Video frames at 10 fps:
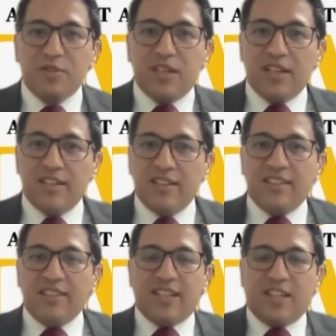O sea,
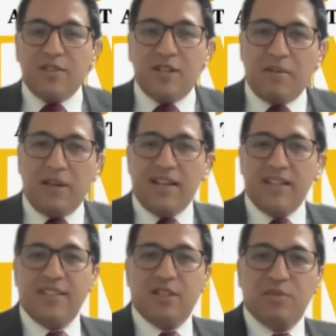llegaron a hablar
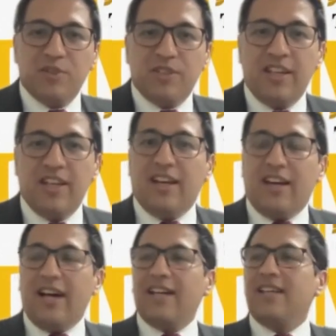así como de,
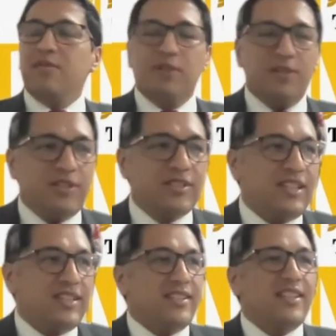ah, qué bueno que
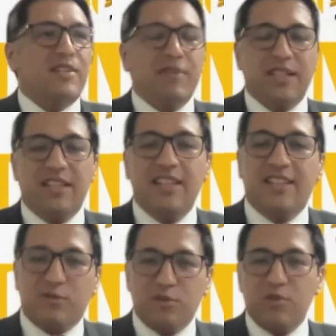estás aquí,
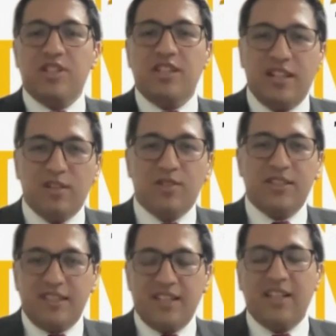Martí, tú sí nos
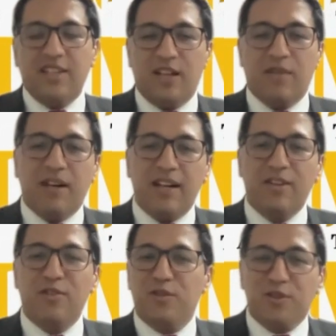has tendido la
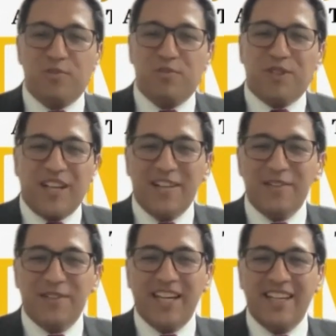mano, no como
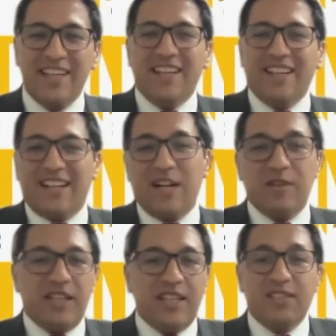Claudia,
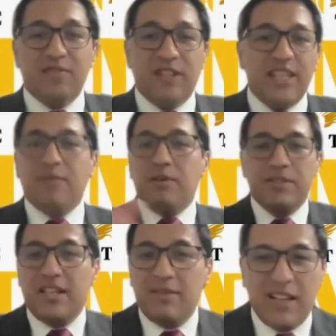Claudia ya se fue y
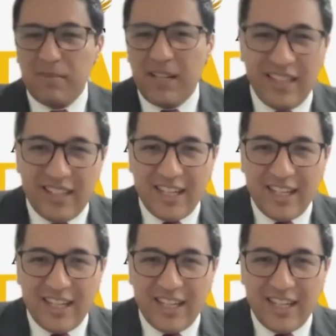vamos a hablar mal de